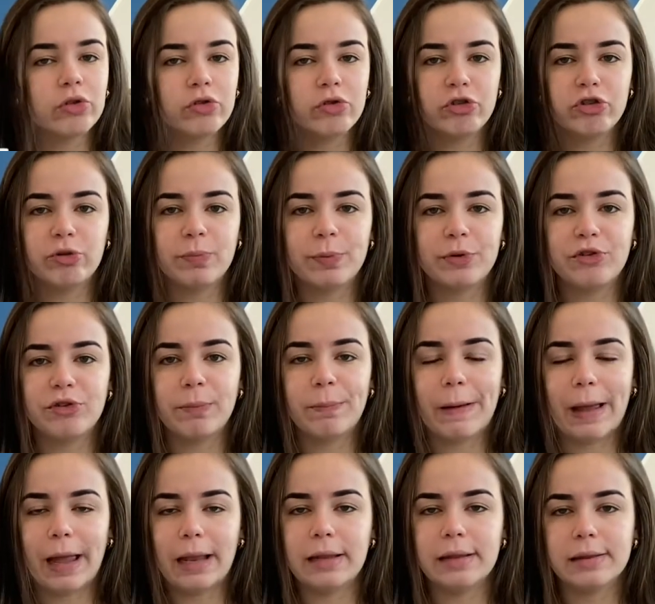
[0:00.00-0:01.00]
os tipos de
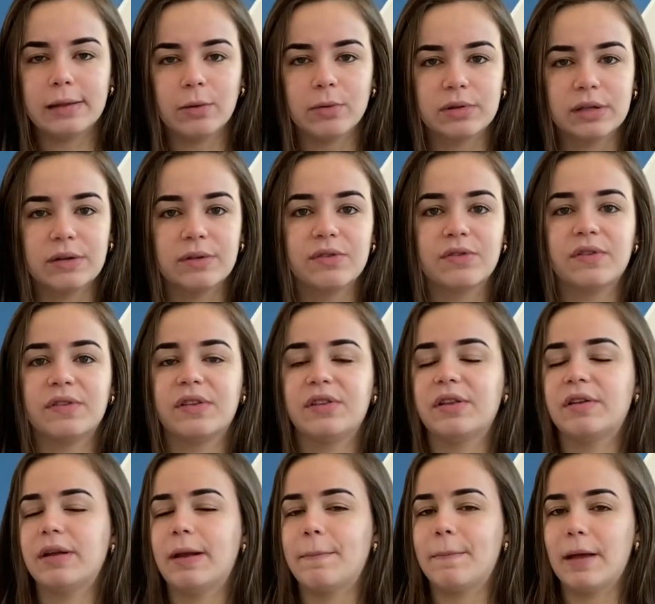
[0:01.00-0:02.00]
pele. Então, tanto se você
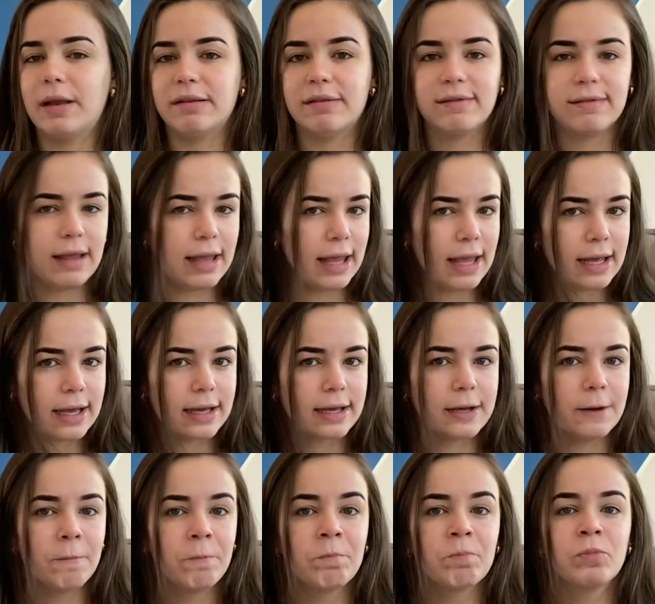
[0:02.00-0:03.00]
tem a pele
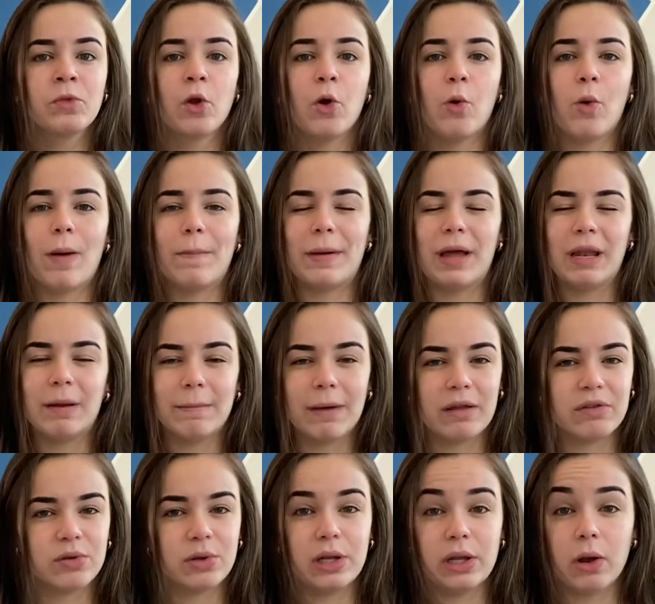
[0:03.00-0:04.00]
seca ou a pele
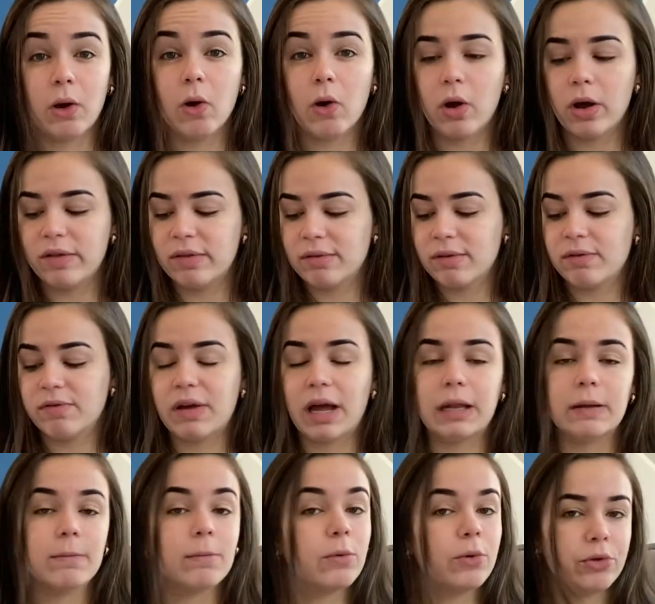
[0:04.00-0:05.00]
mais oleosa,
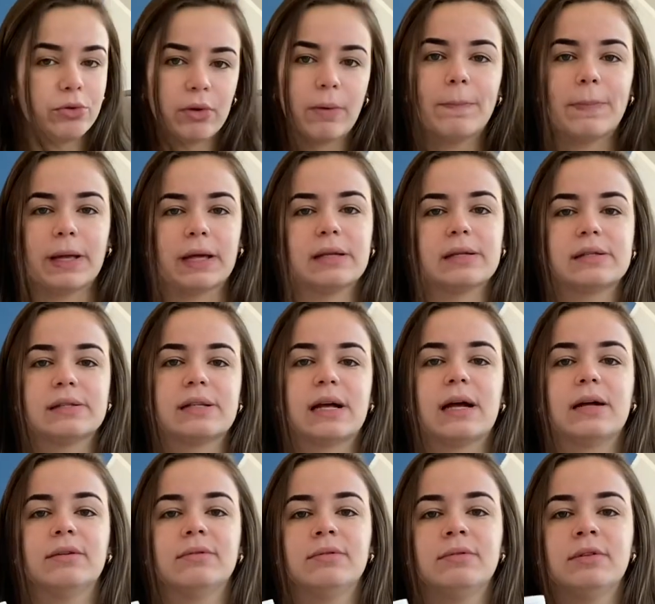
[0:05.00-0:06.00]
vale muito a pena, tá?